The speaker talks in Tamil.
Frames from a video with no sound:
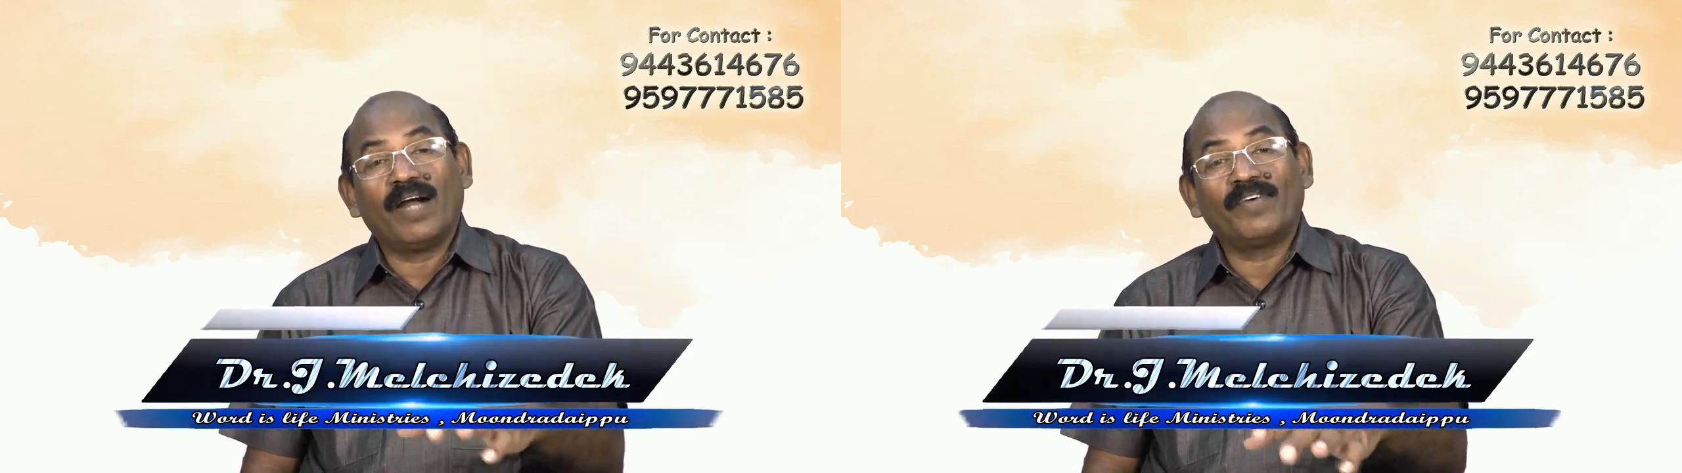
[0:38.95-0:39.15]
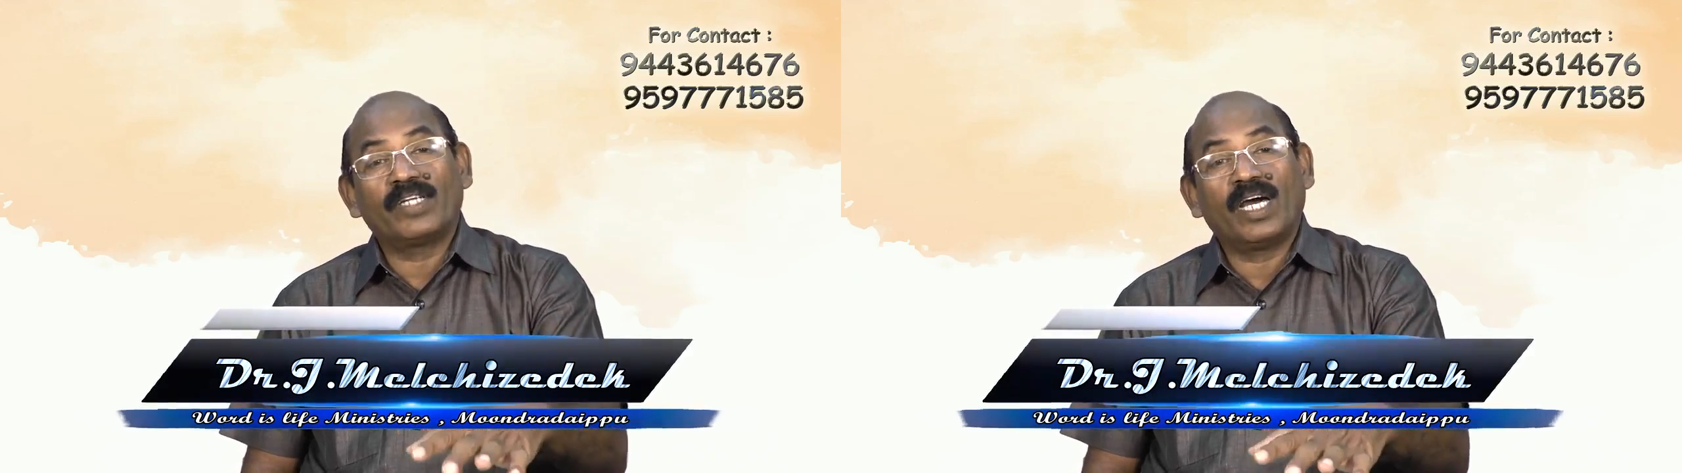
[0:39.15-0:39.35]

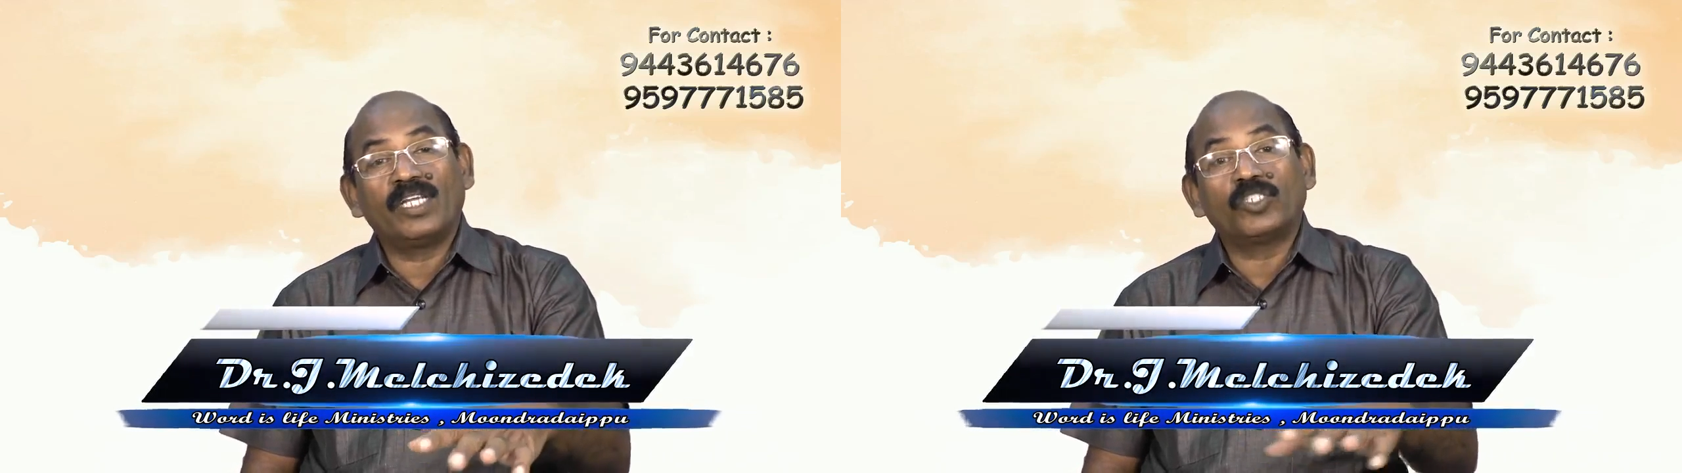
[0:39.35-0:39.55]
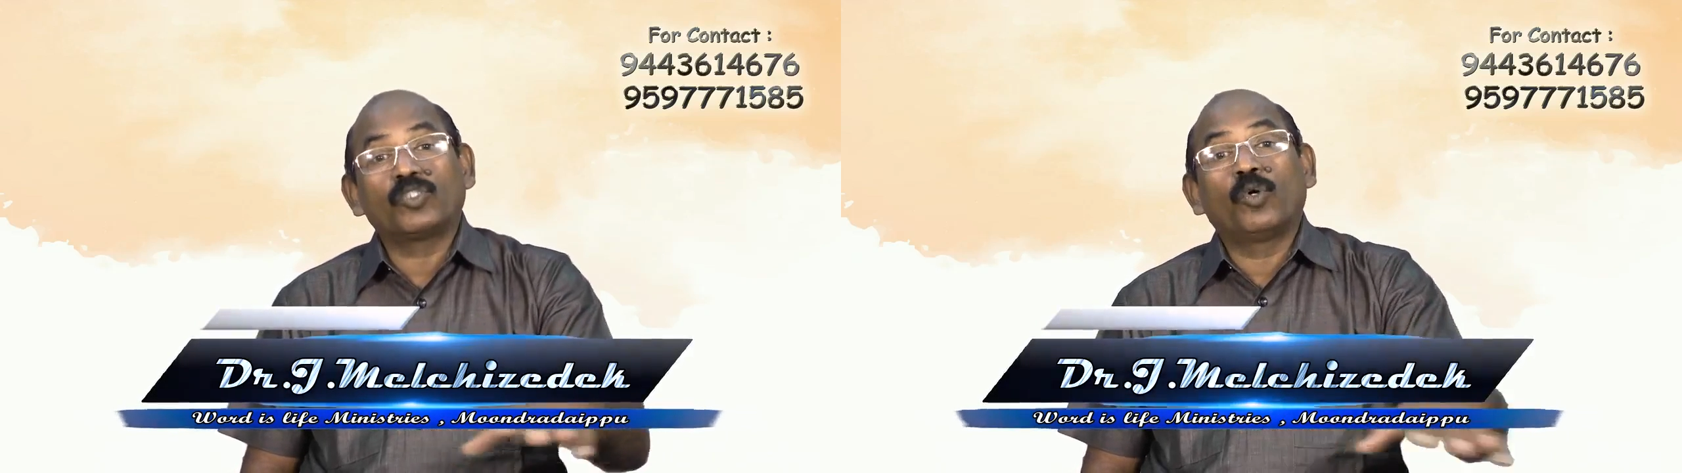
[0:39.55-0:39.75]
அவனால்
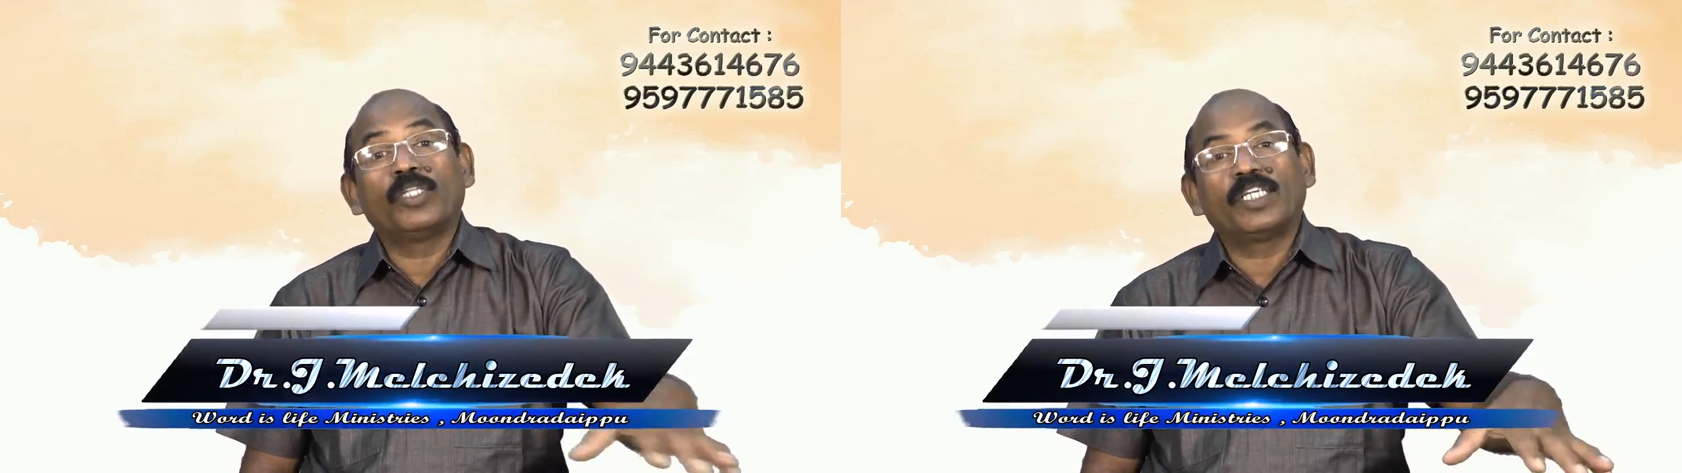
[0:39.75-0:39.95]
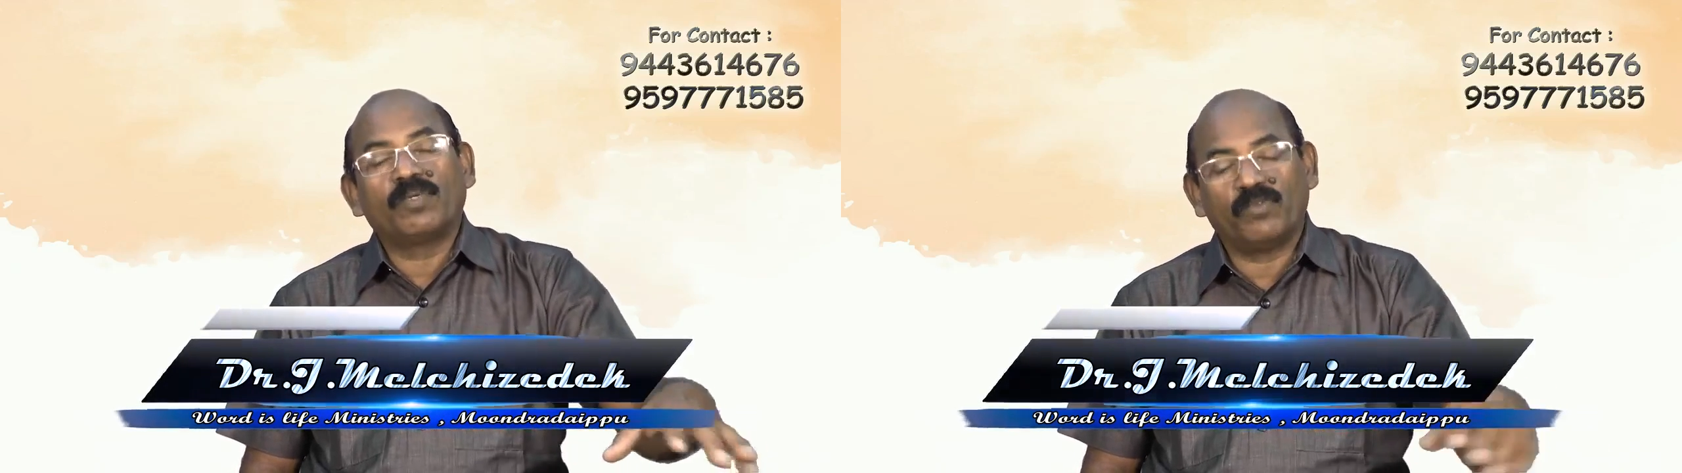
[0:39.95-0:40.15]

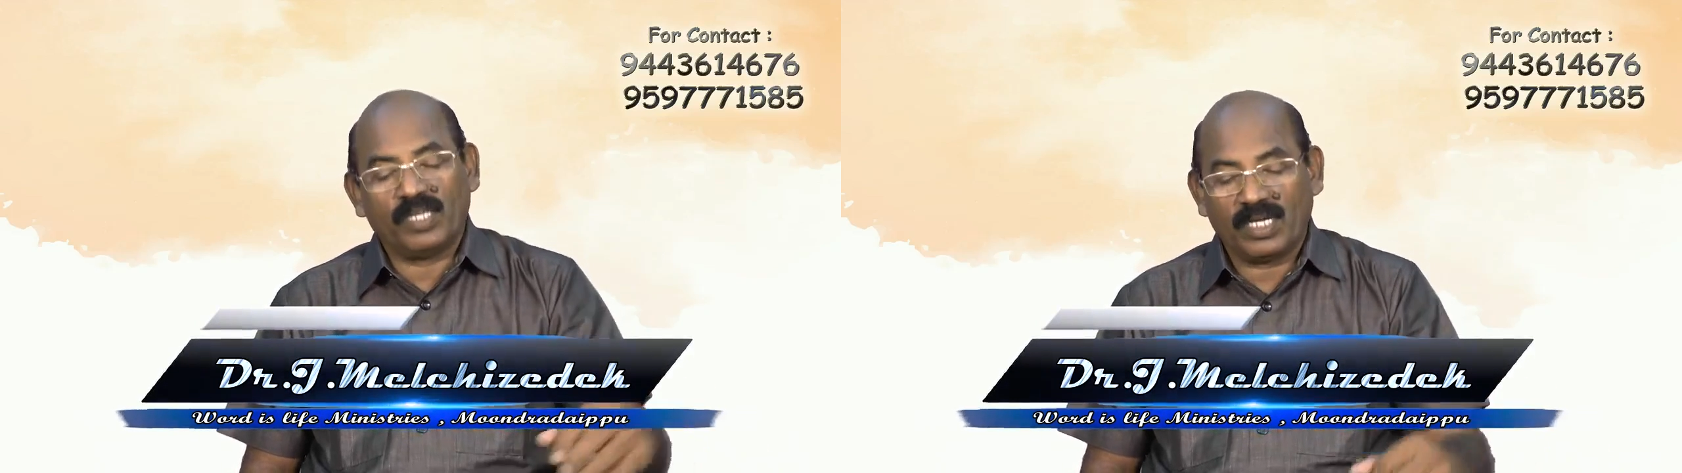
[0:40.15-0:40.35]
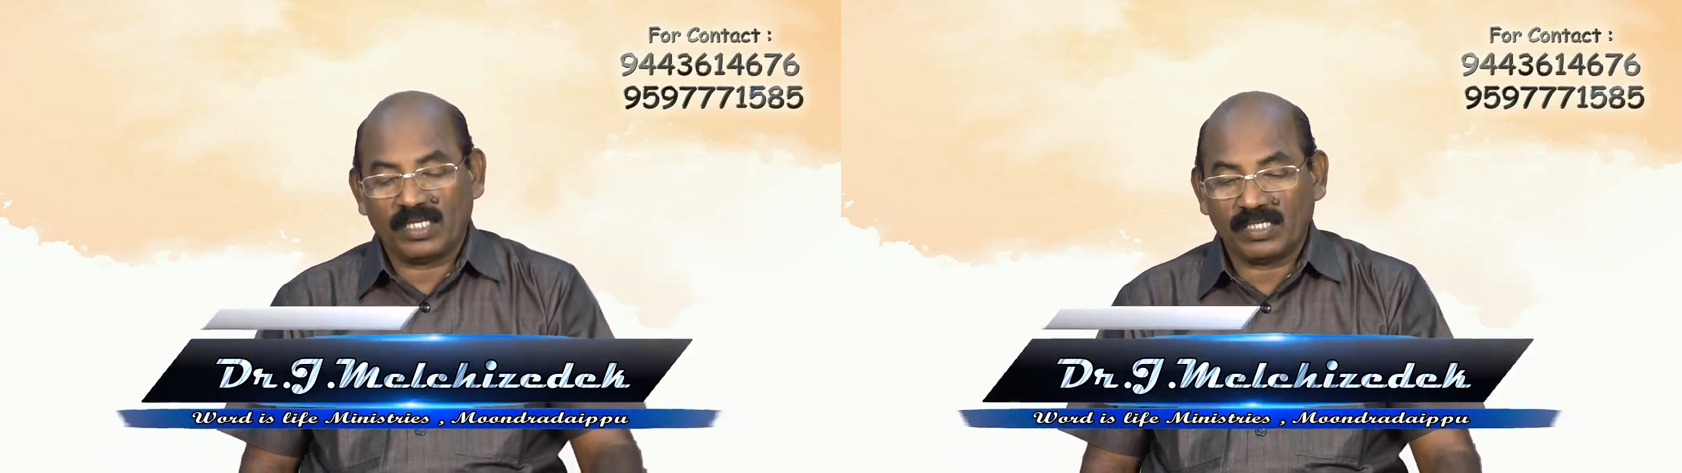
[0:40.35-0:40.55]
சோதிக்க
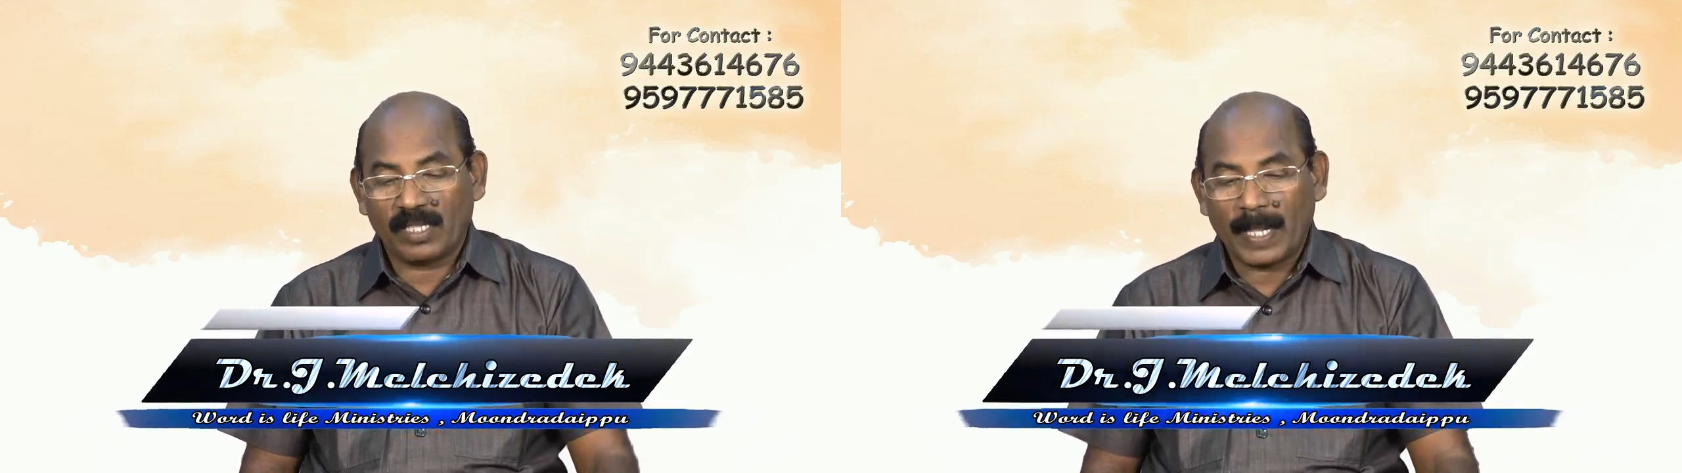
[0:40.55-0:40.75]
முடியாது